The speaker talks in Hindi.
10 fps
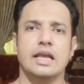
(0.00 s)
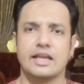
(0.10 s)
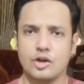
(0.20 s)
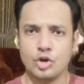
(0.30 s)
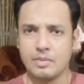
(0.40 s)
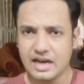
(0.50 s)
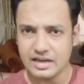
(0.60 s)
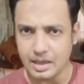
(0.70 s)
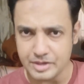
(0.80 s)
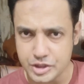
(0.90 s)
कि नुमान
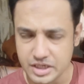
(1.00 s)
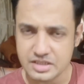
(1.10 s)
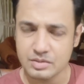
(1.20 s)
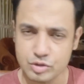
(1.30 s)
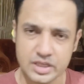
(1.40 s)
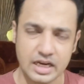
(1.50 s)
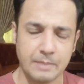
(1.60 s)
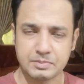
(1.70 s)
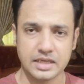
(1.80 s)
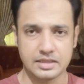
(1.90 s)
नामी शख्स ने मुझसे
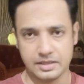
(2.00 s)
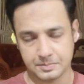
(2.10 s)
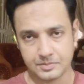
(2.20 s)
रबता किया